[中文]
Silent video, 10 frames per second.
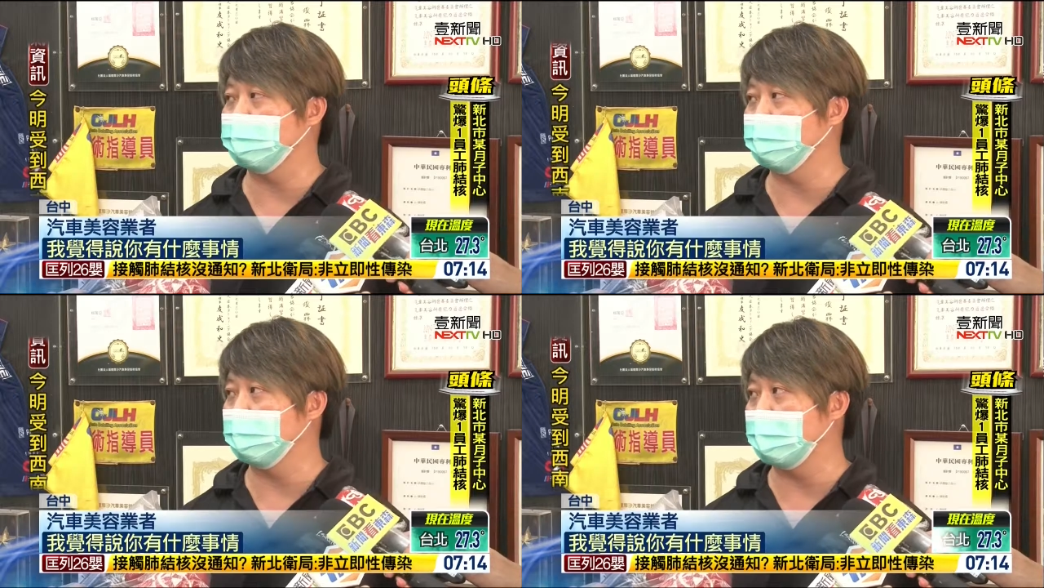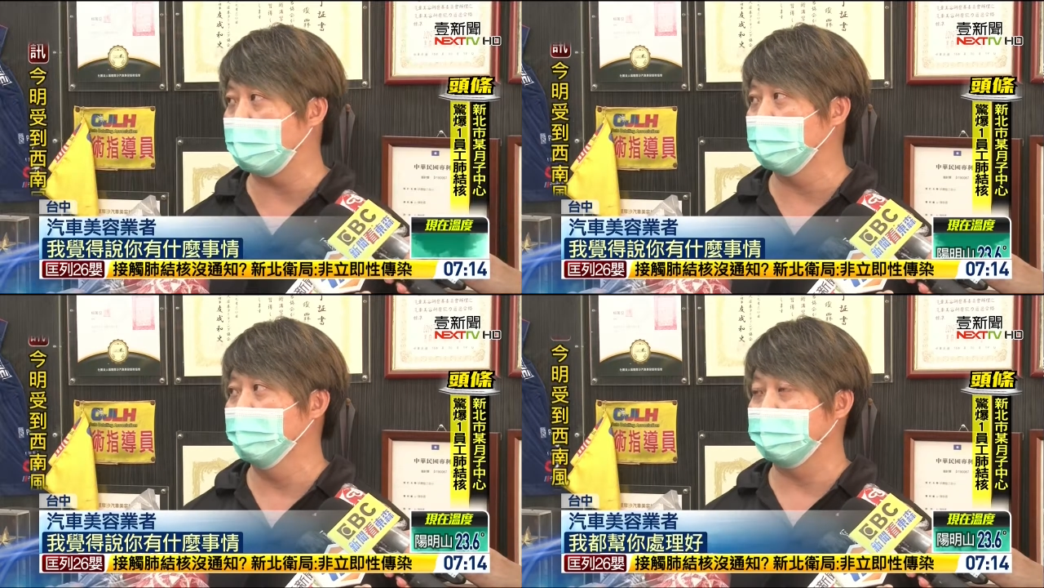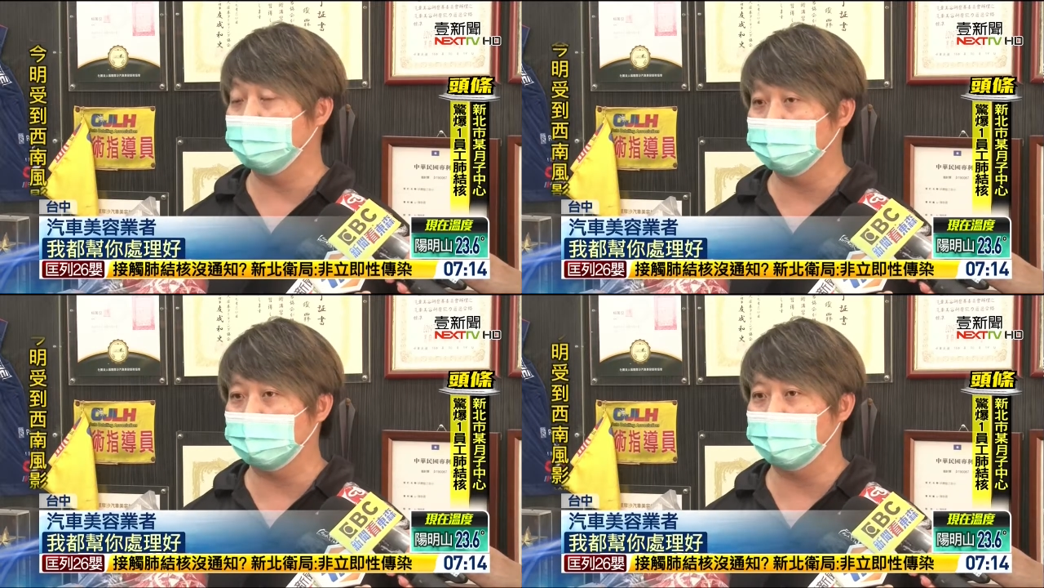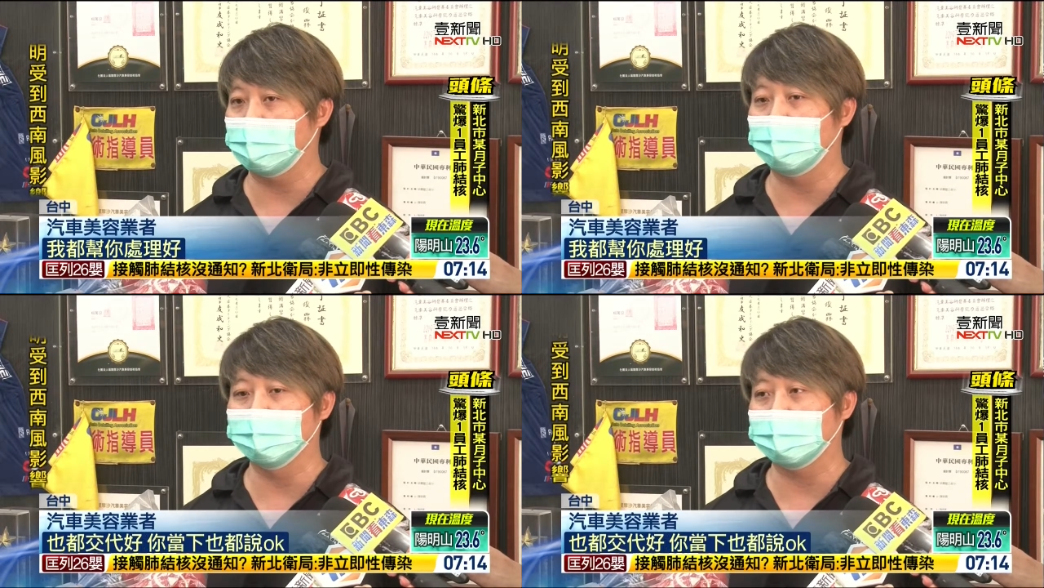你处理好，也都交
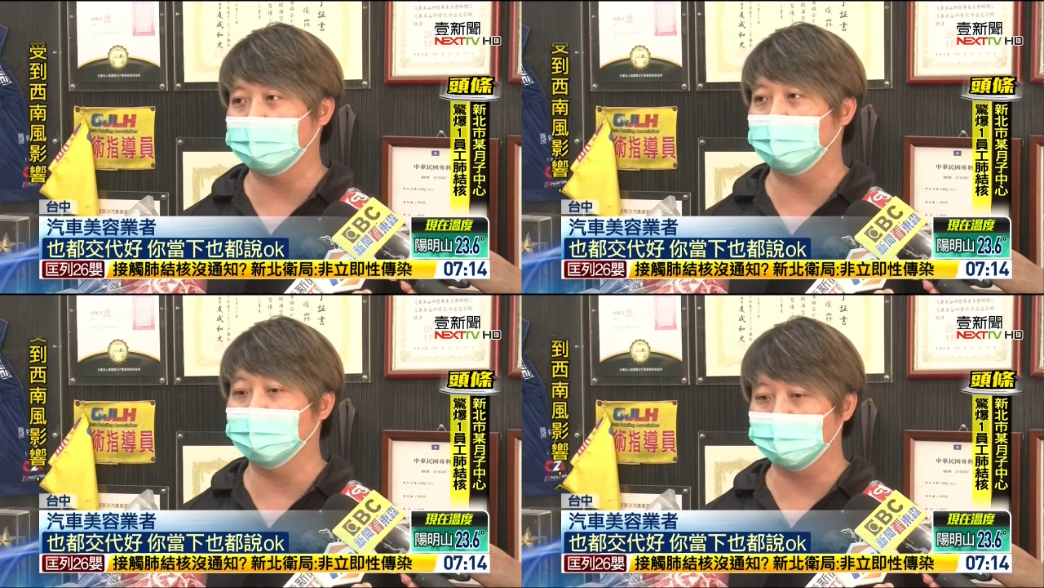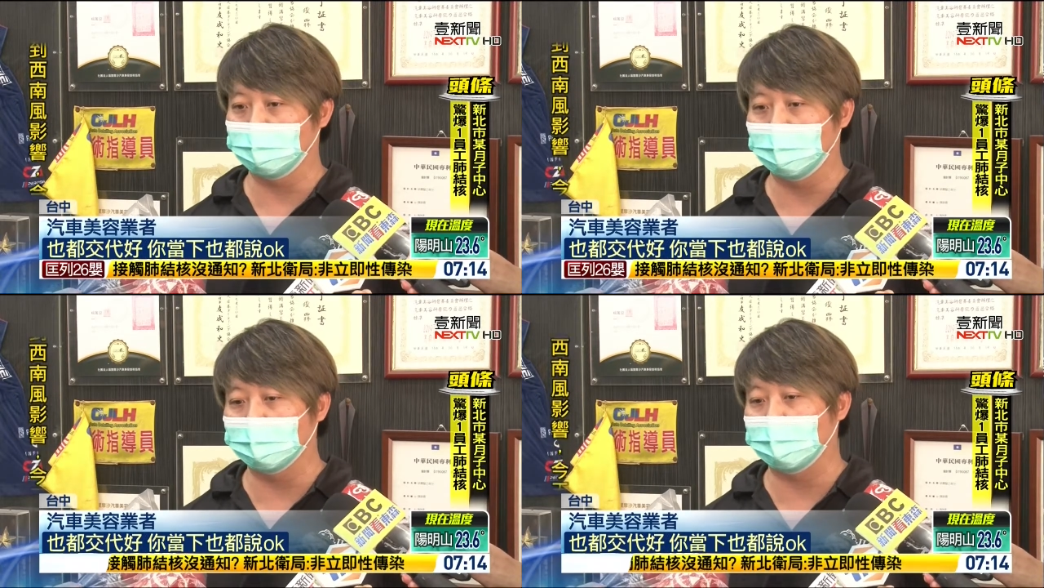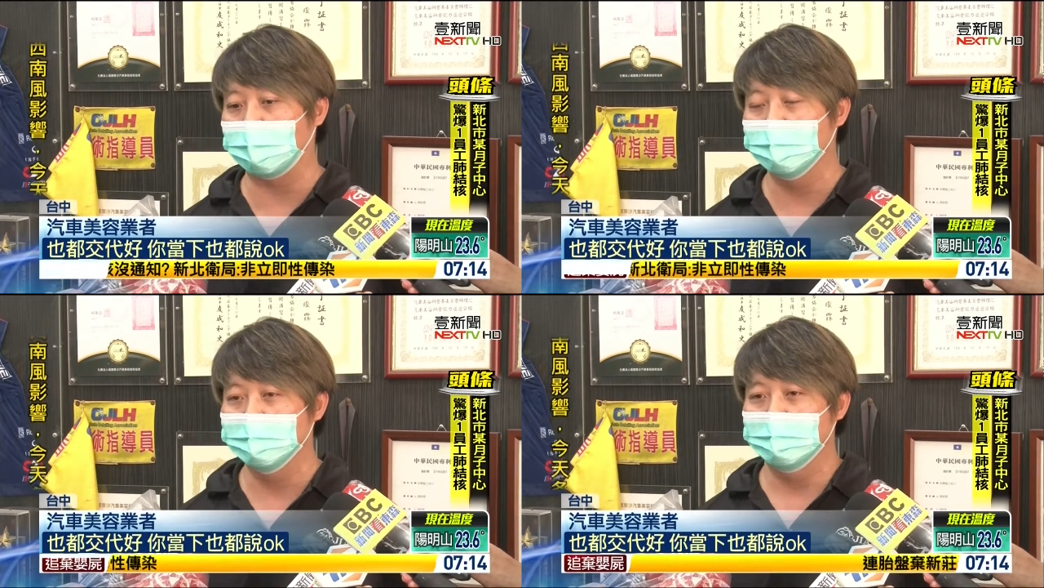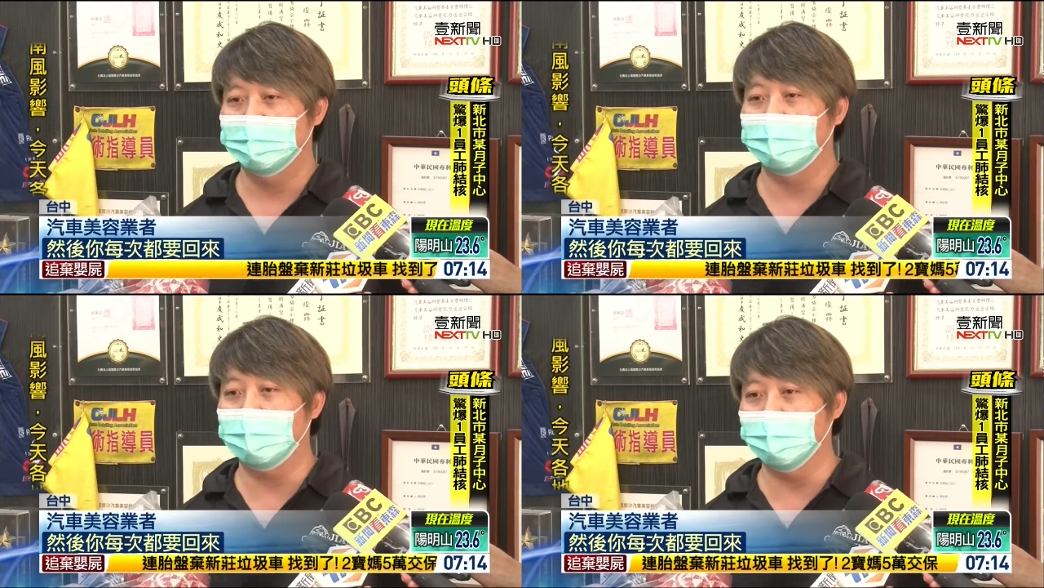代好，你当下也都说 OK，
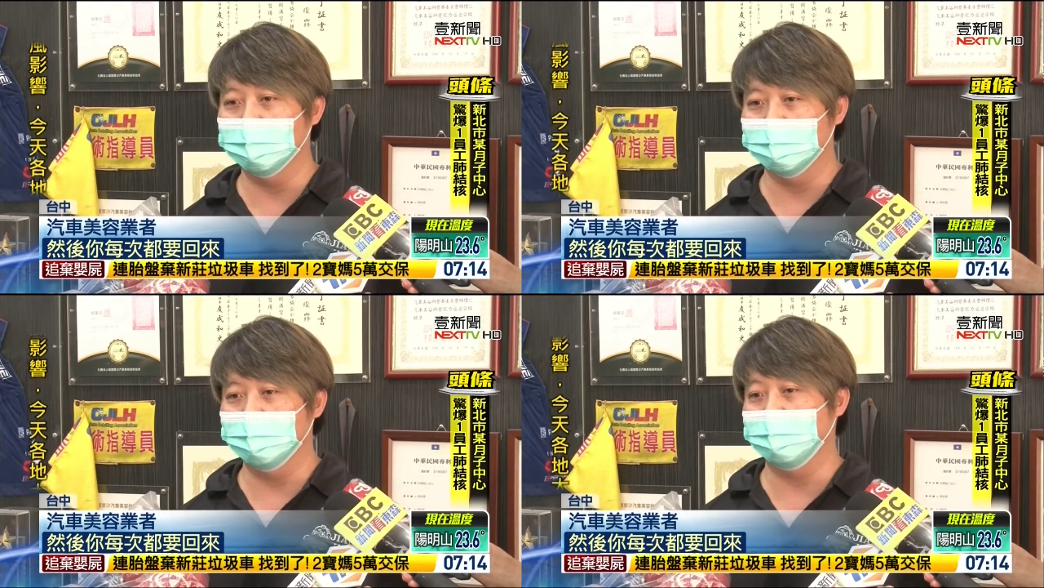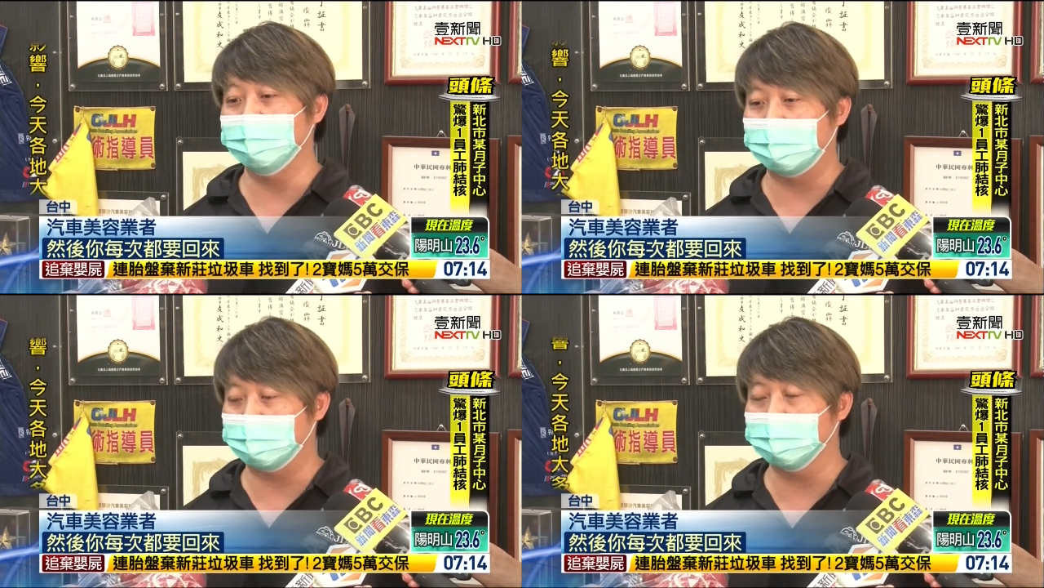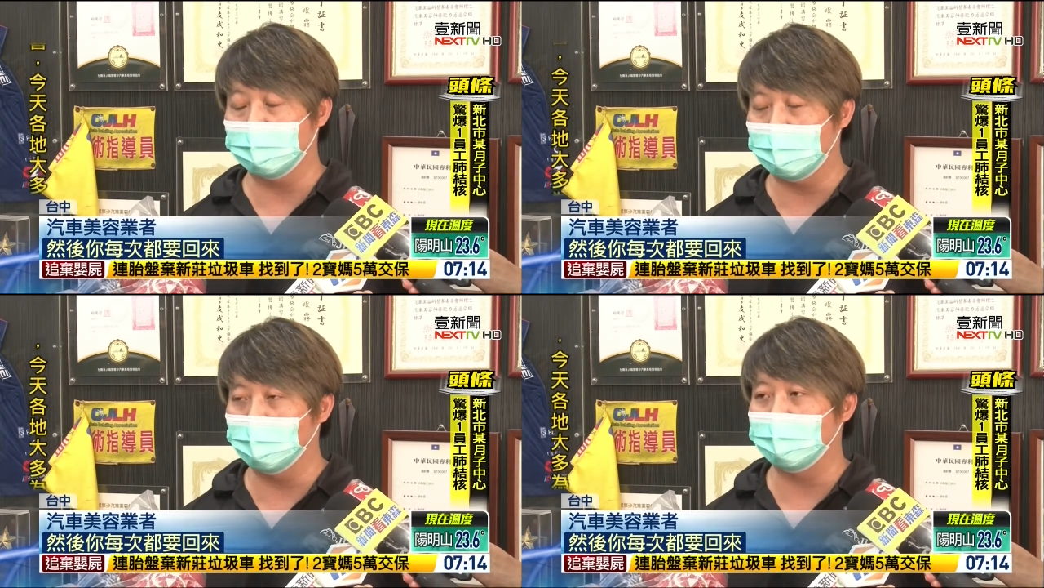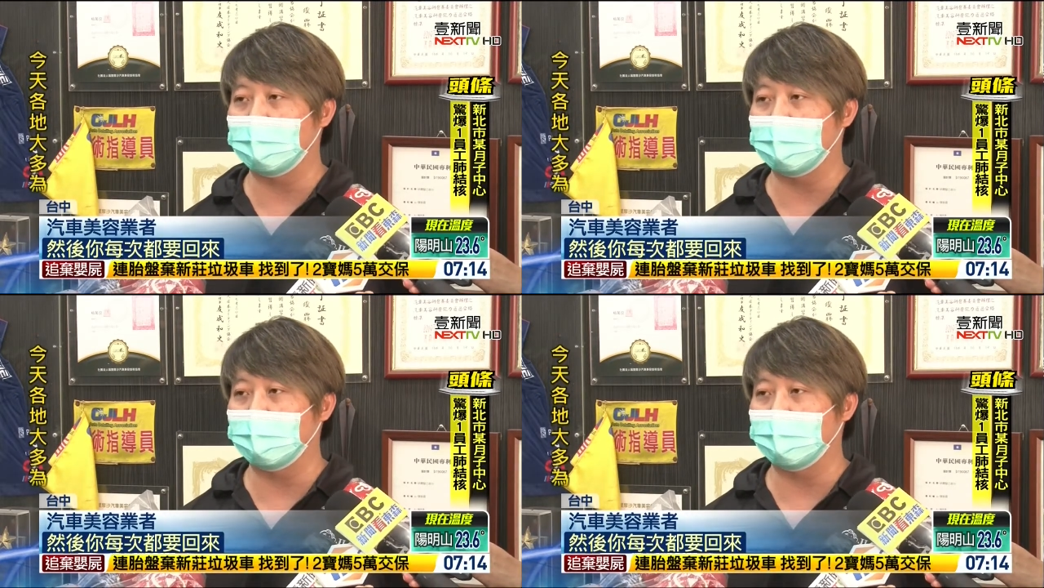然后你每次都要回